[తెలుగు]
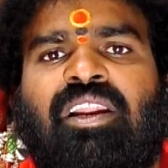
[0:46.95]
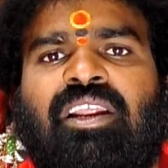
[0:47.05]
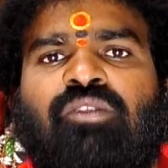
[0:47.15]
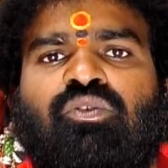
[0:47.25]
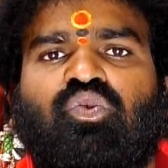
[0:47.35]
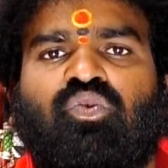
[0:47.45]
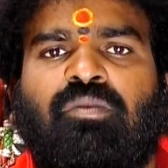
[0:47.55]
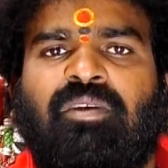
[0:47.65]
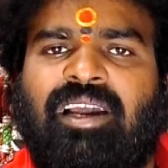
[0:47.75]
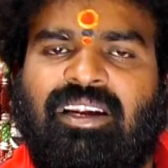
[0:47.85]
నిర్ణయాలు
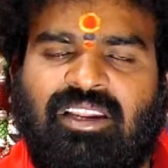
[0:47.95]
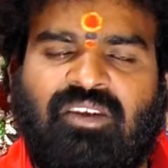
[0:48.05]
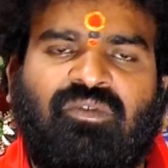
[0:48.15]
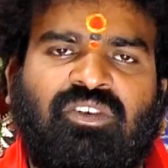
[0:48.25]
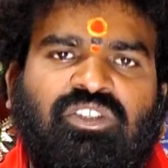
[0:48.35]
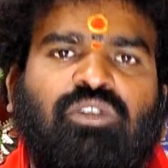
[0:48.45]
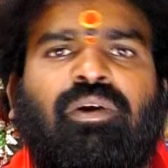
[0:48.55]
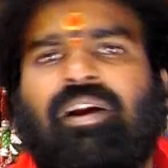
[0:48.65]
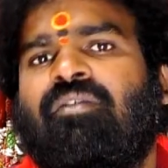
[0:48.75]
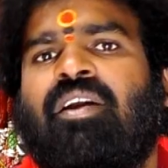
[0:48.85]
తీసుకొని మీకు కరెక్ట్ అయినటువంటి
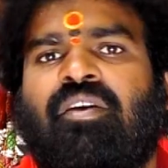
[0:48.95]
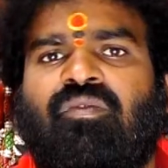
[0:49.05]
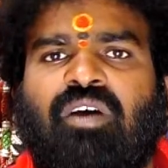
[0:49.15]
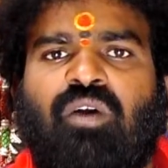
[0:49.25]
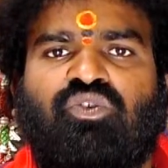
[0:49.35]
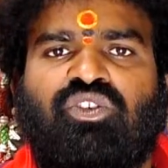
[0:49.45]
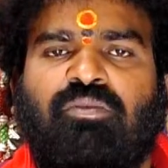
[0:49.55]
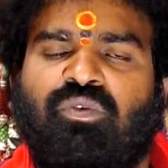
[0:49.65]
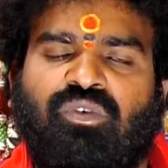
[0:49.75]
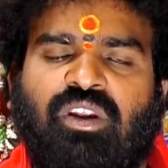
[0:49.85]
స్థితిలో నడవాలన్నటువంటి ఆలోచన
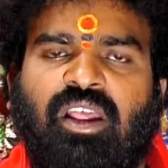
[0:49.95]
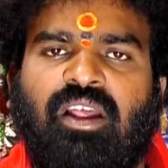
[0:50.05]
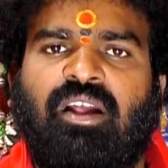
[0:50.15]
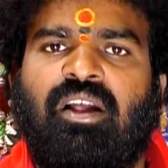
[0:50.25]
మీకుంటే